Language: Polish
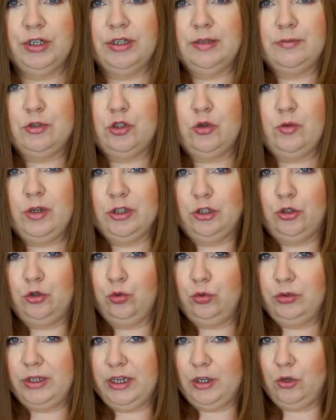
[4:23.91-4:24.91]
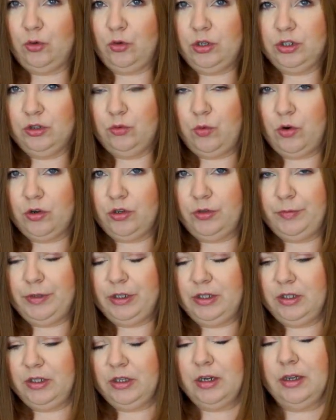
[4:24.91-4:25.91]
Na przykład tutaj ruchy
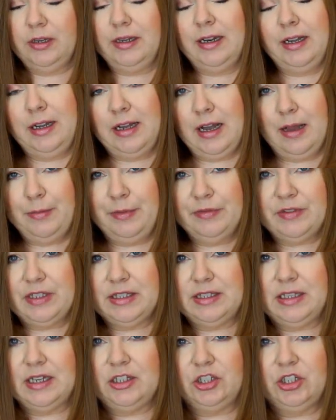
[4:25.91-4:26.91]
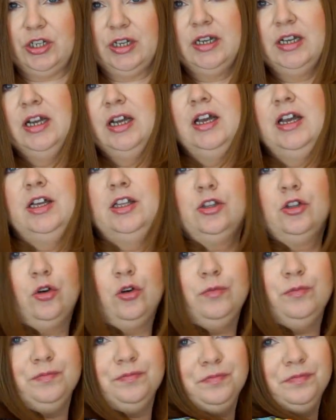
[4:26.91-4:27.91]
dłońmi, rękami w zasadzie.
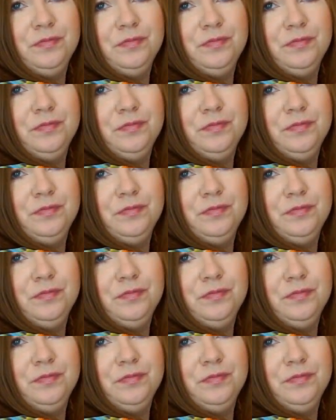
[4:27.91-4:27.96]
No,